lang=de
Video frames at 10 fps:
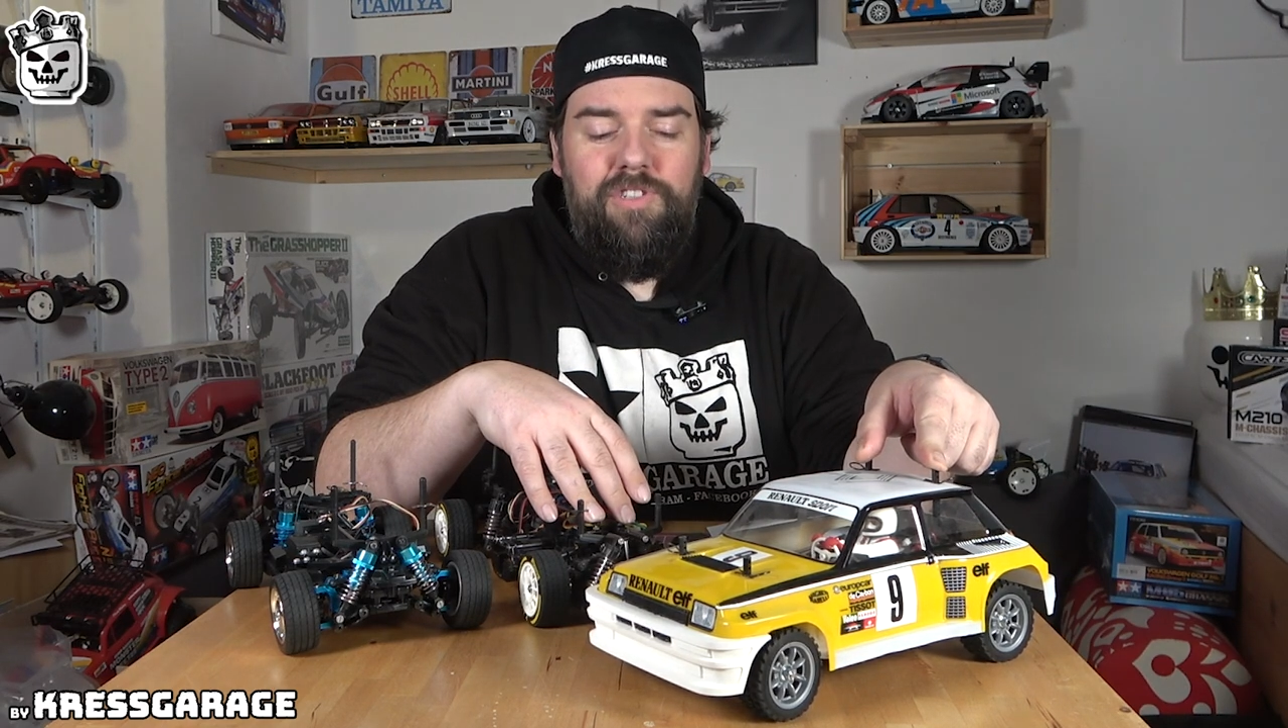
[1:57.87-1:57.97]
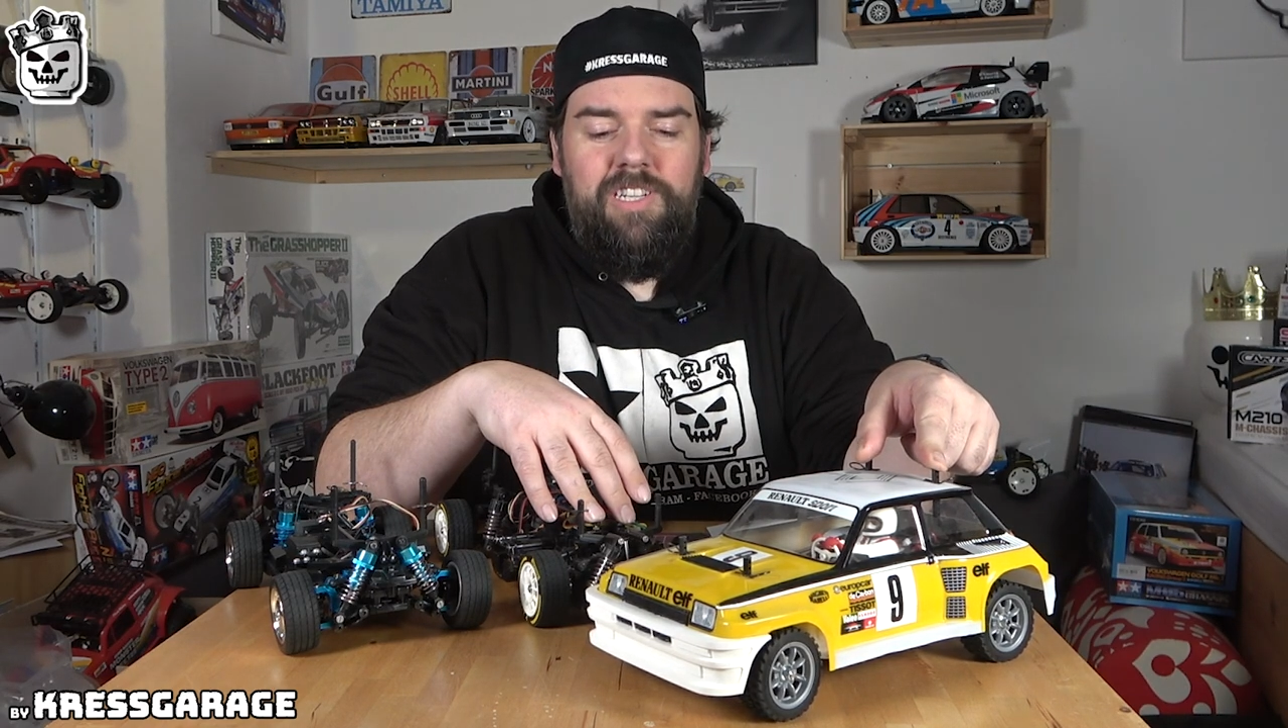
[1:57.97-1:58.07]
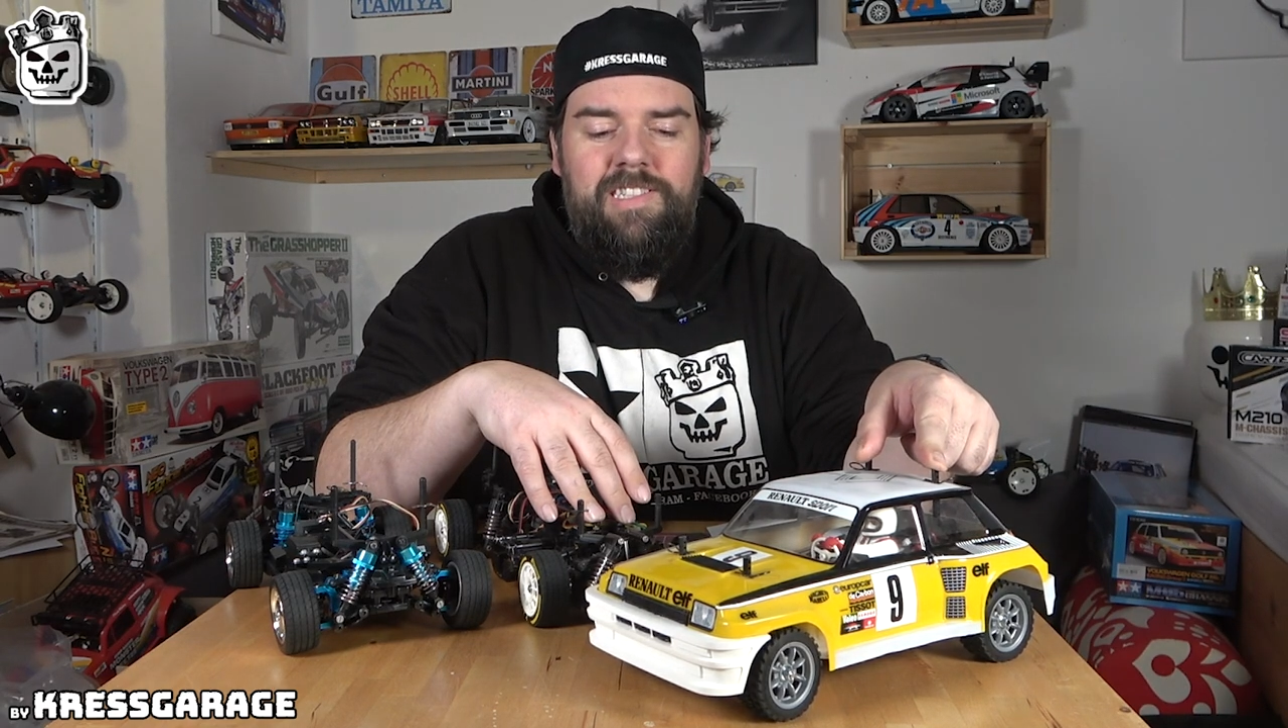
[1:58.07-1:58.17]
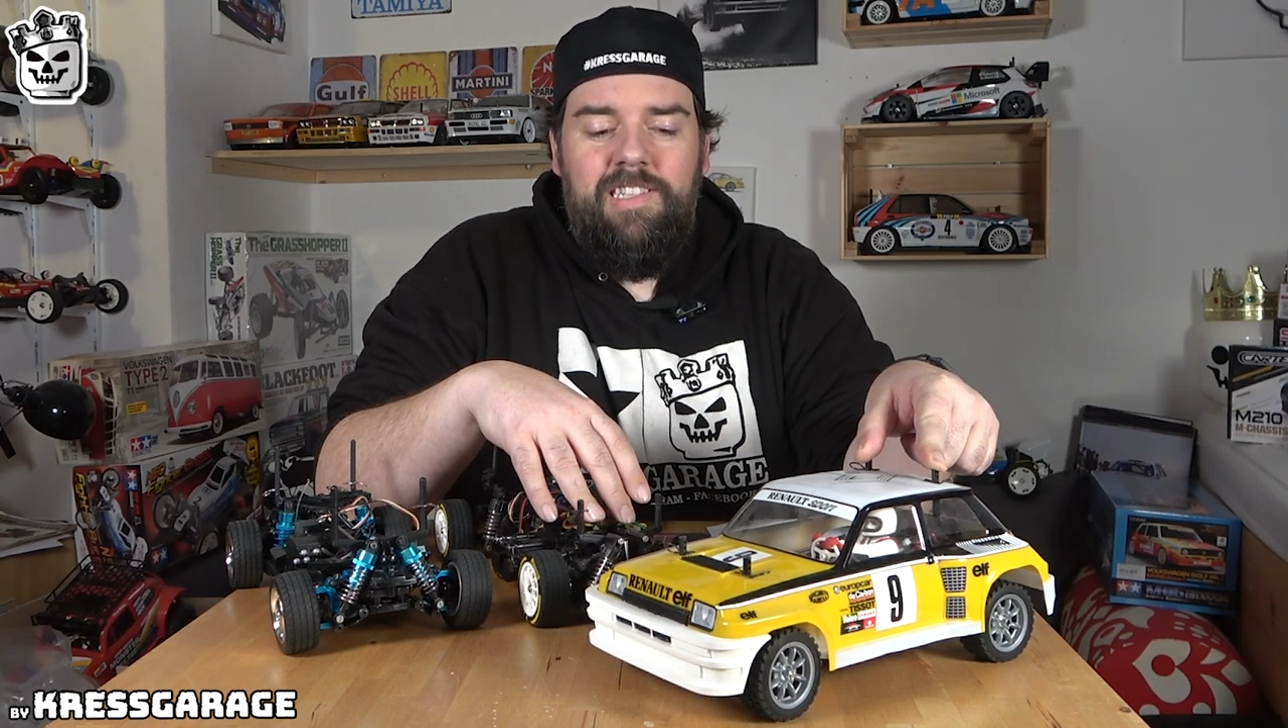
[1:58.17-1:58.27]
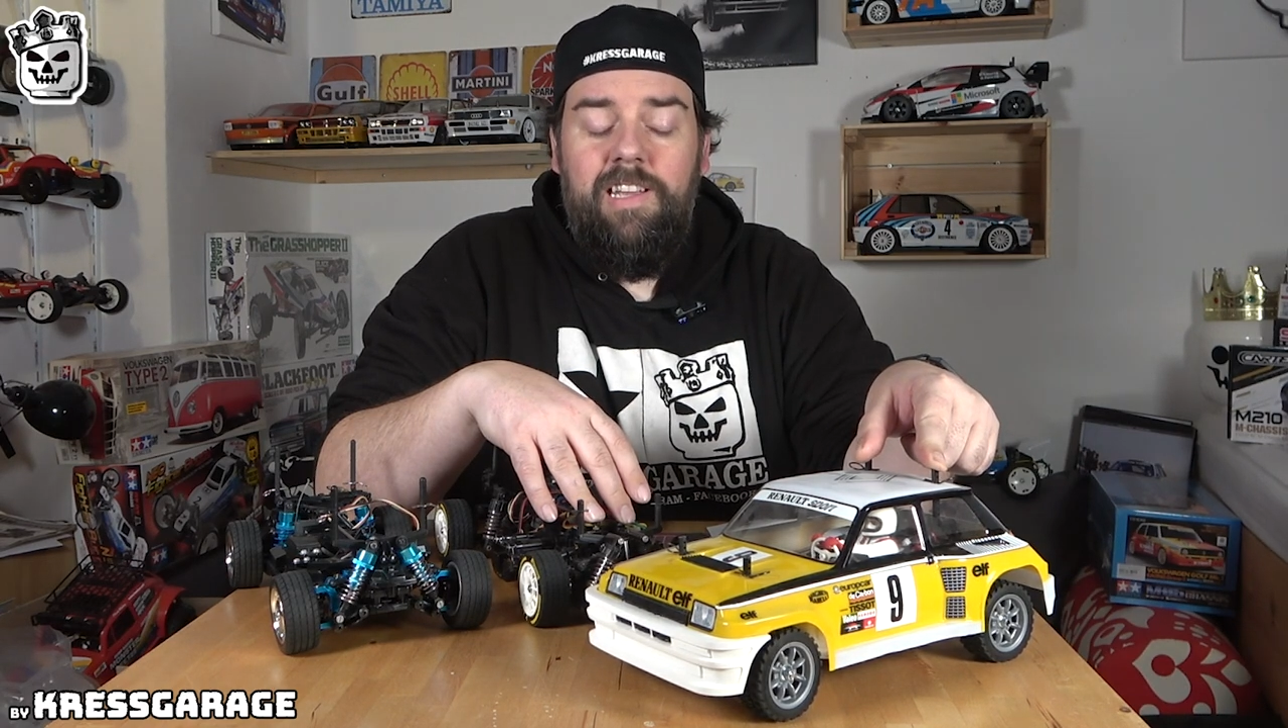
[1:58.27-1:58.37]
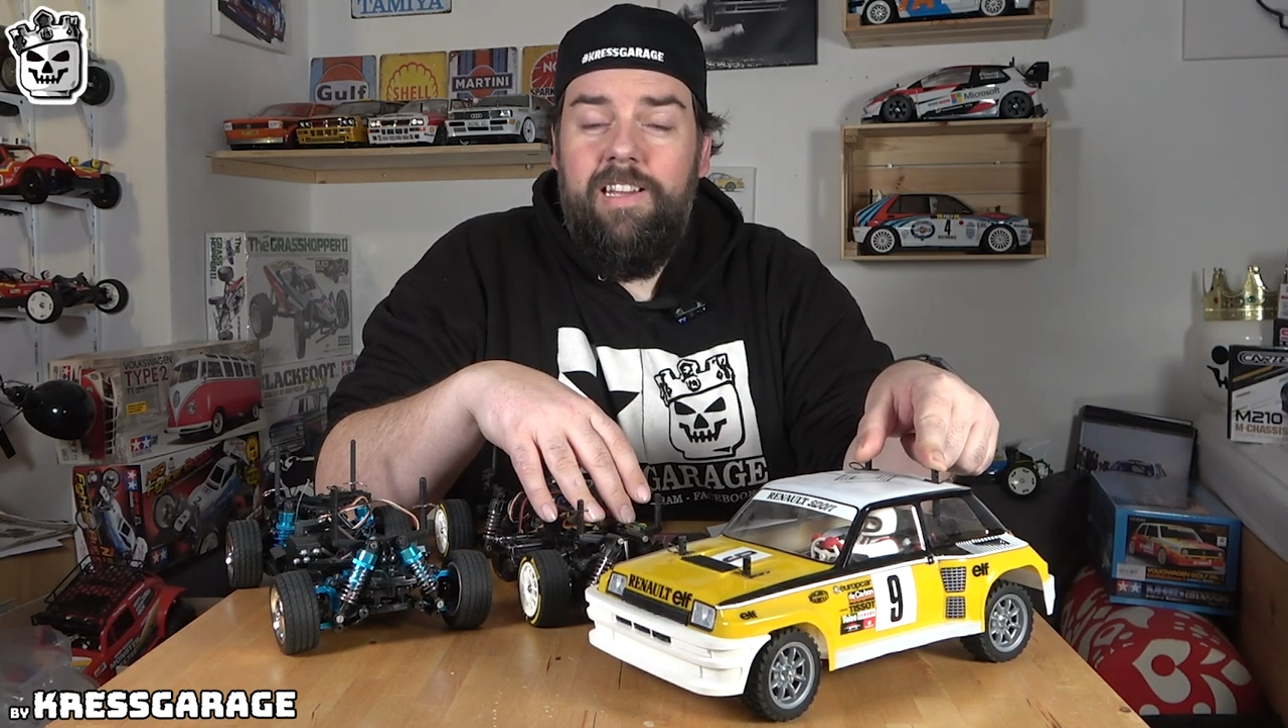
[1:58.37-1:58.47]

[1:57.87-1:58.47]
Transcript: Chassis